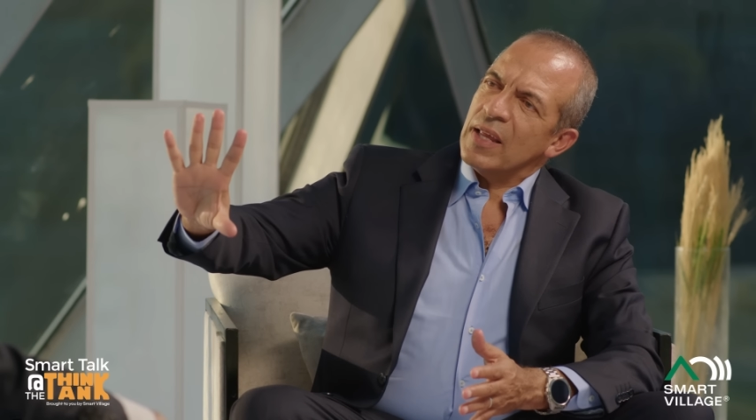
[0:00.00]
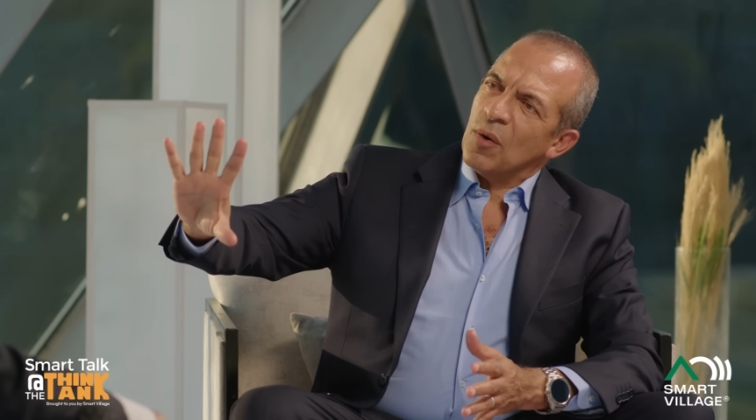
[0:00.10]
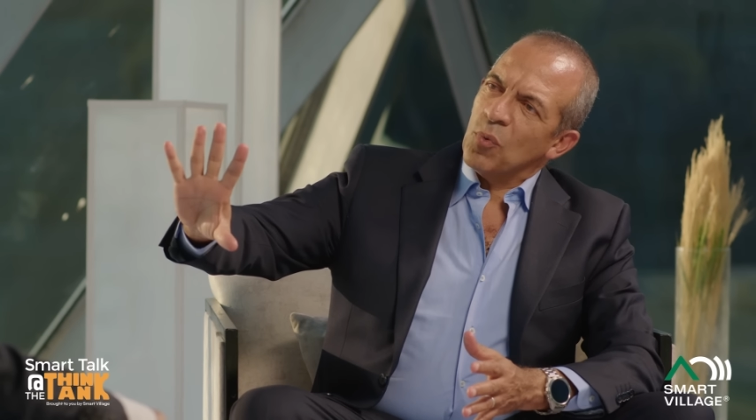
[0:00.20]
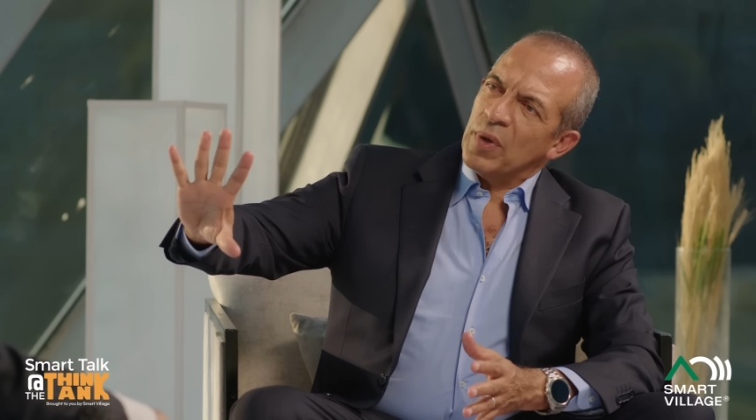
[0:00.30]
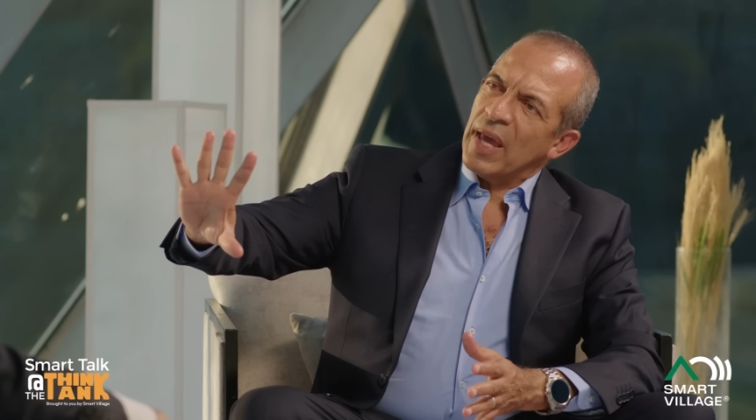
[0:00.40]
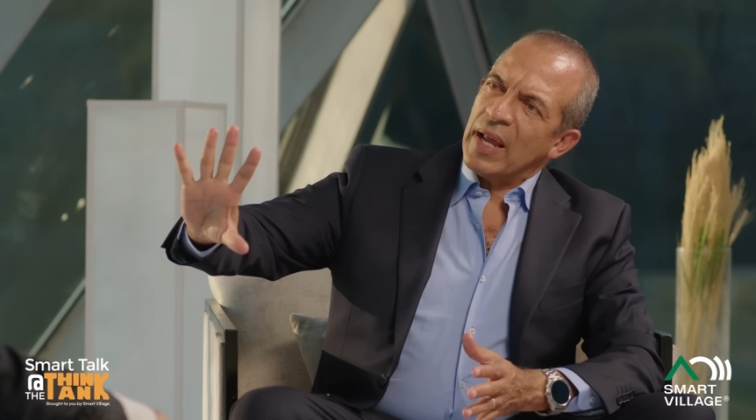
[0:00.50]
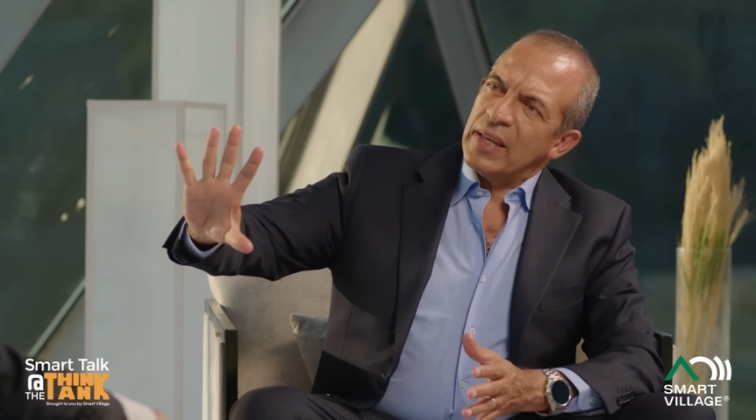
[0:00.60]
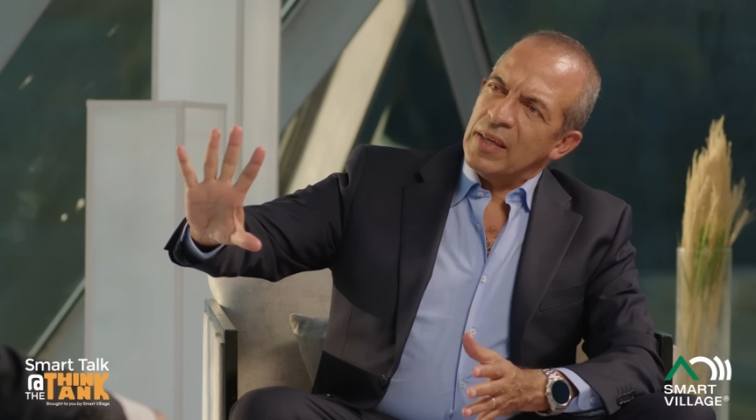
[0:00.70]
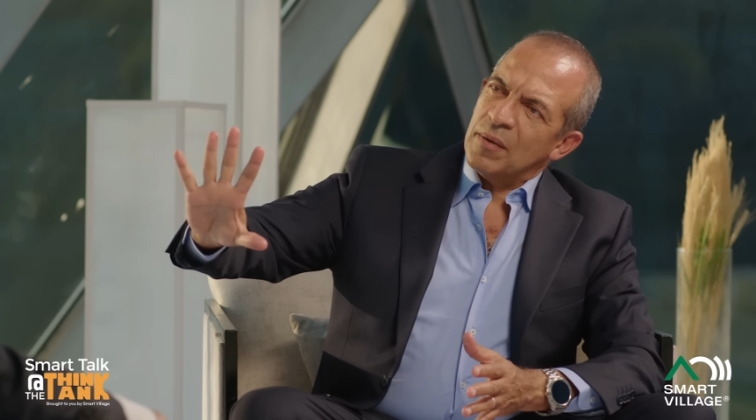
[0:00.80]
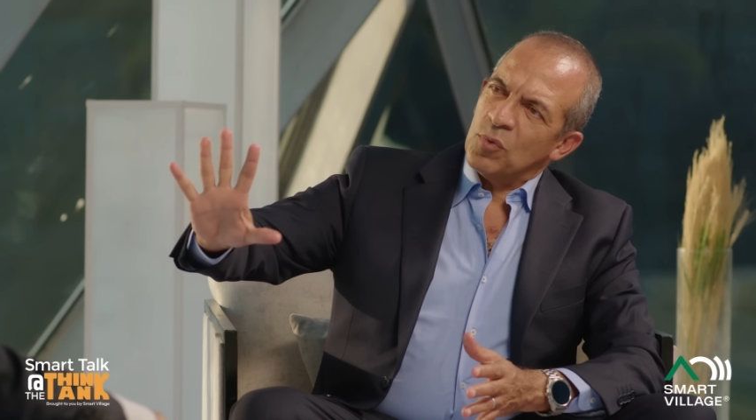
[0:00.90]
او
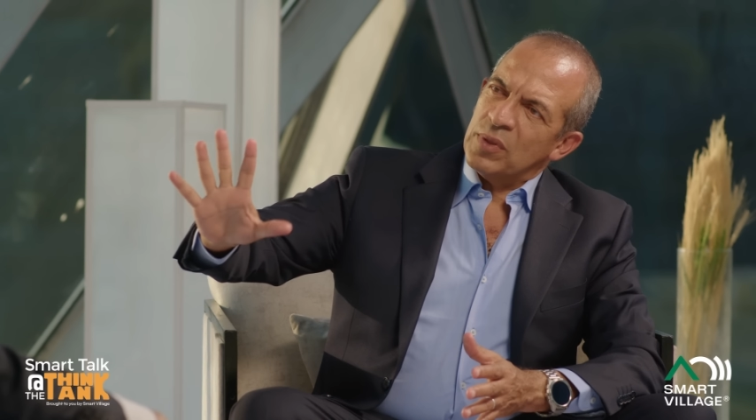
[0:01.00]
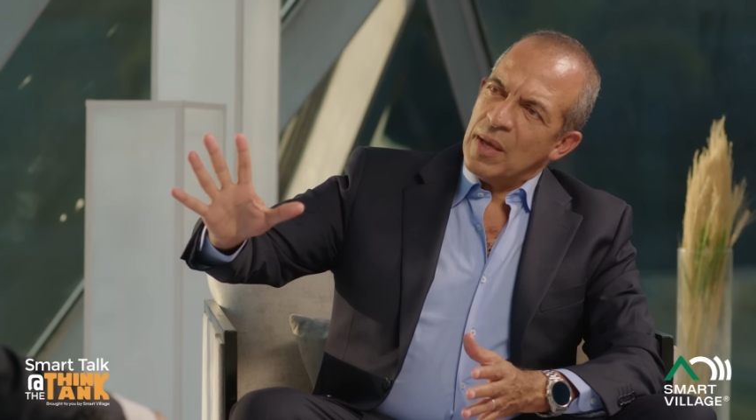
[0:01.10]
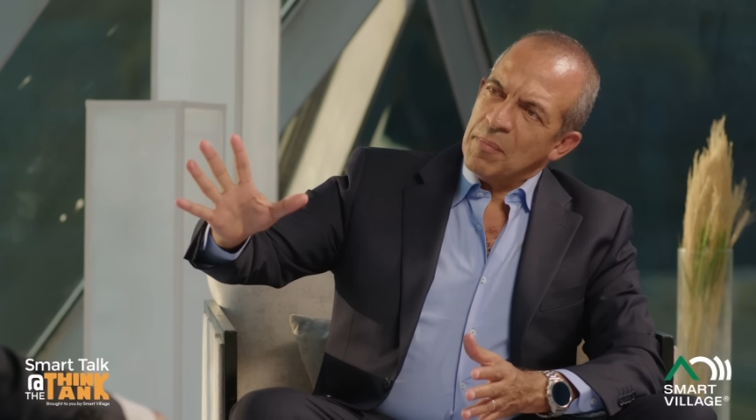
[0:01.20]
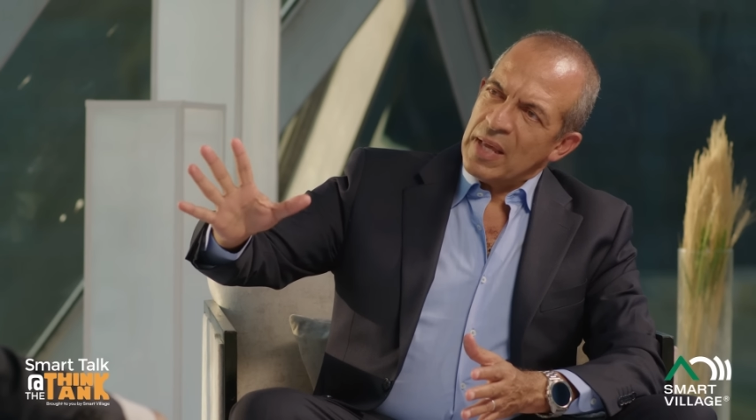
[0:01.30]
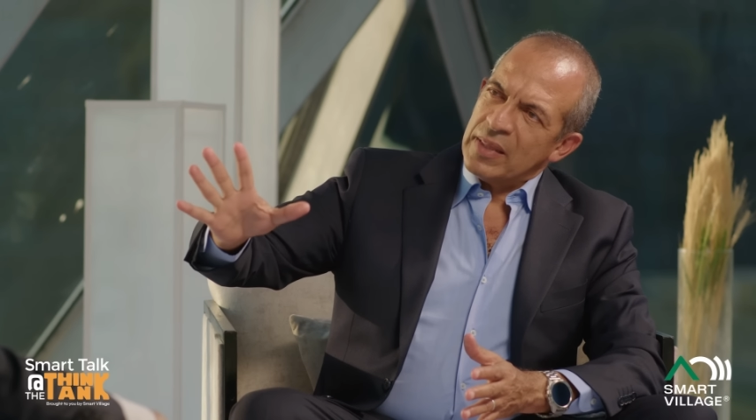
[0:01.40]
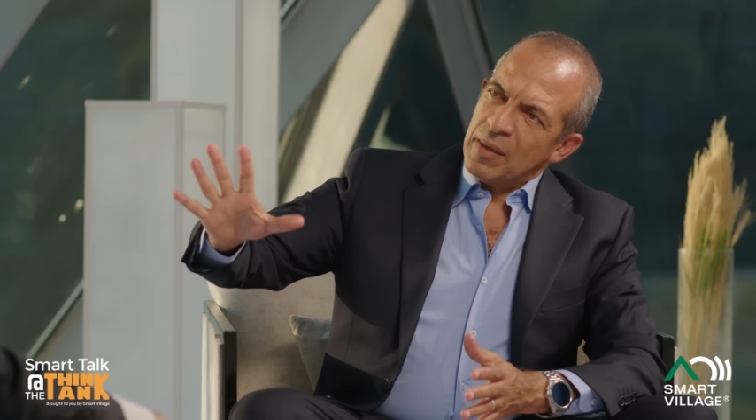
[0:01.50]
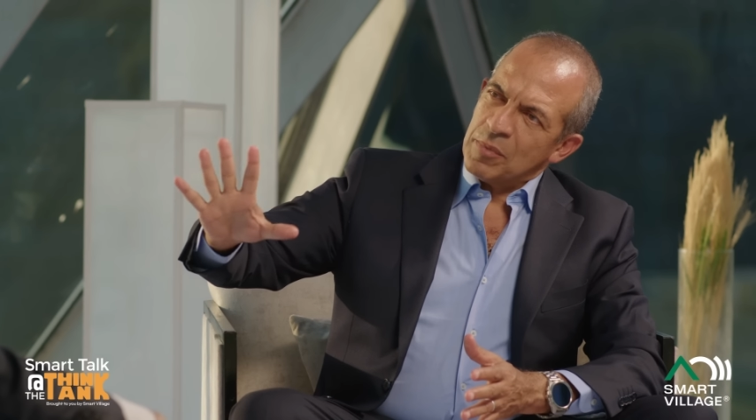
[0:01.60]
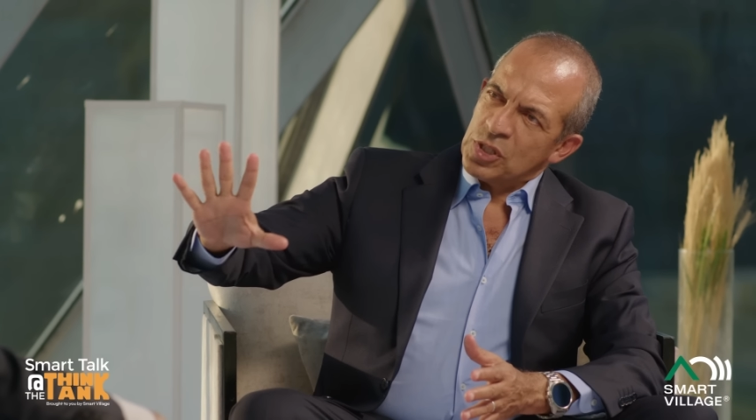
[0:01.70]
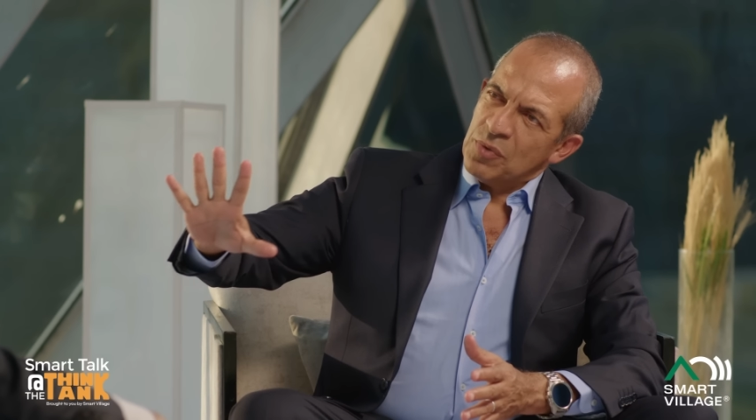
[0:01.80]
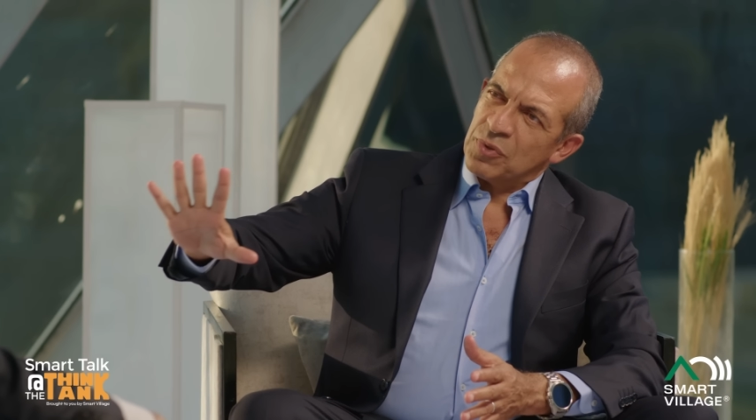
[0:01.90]
يعني قدامنا قد ايه
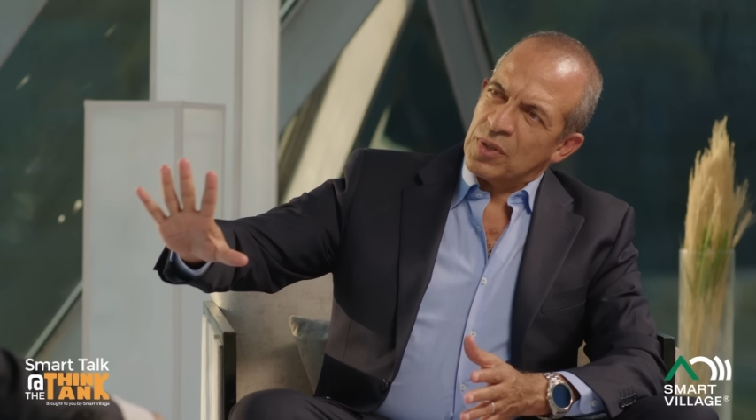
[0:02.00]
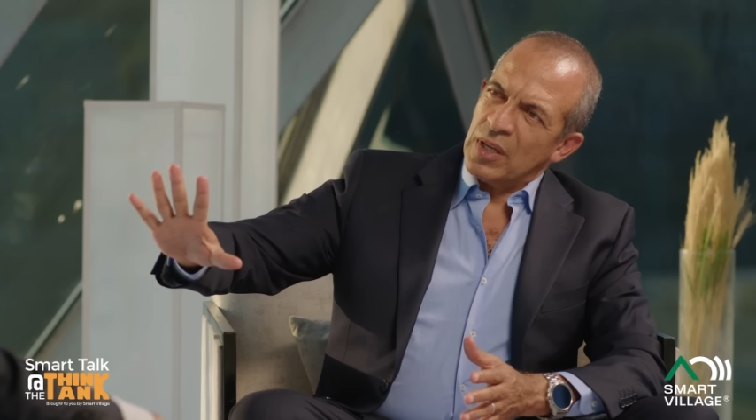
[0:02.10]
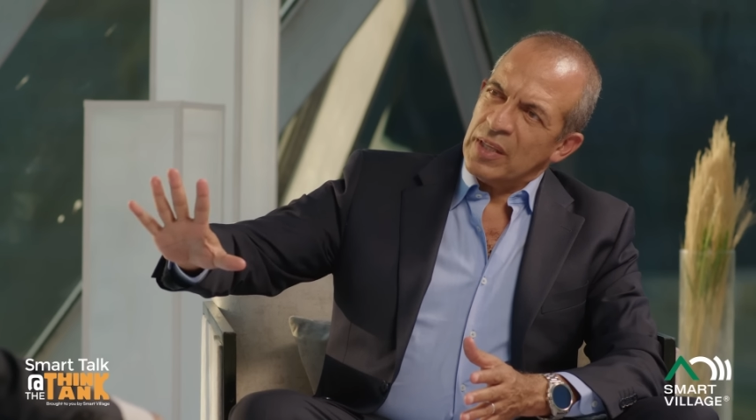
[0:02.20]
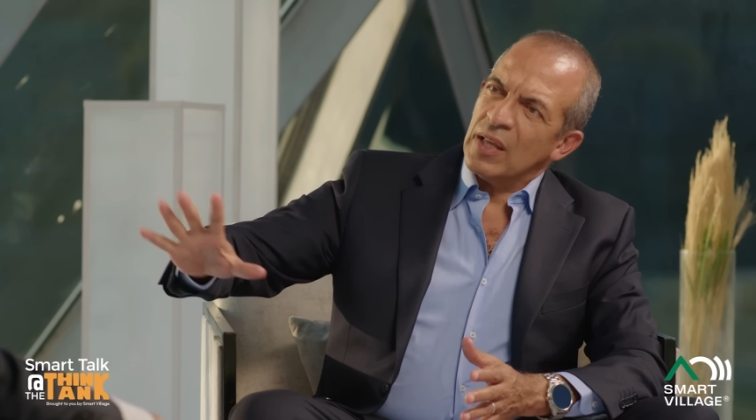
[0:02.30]
ماشيين في الطريق